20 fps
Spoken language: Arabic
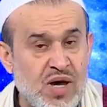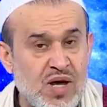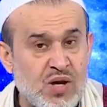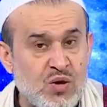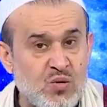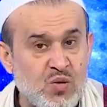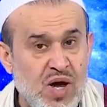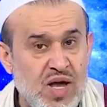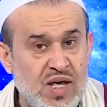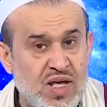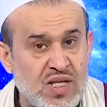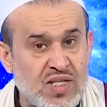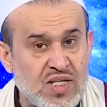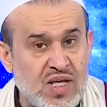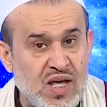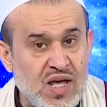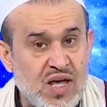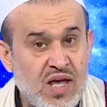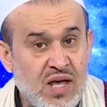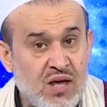
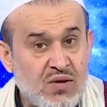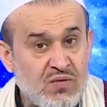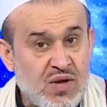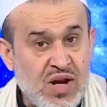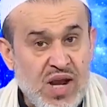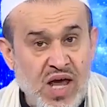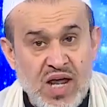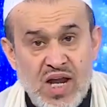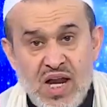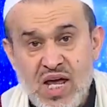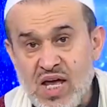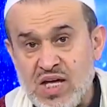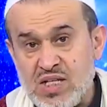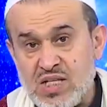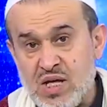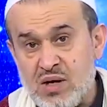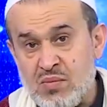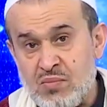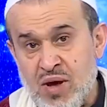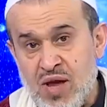الرواية في
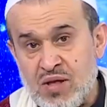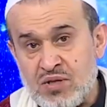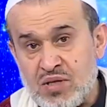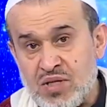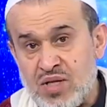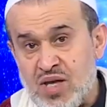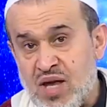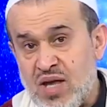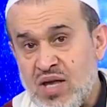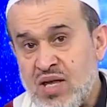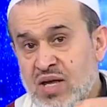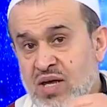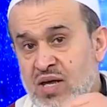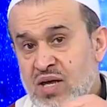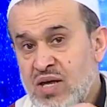الحلقة الماضية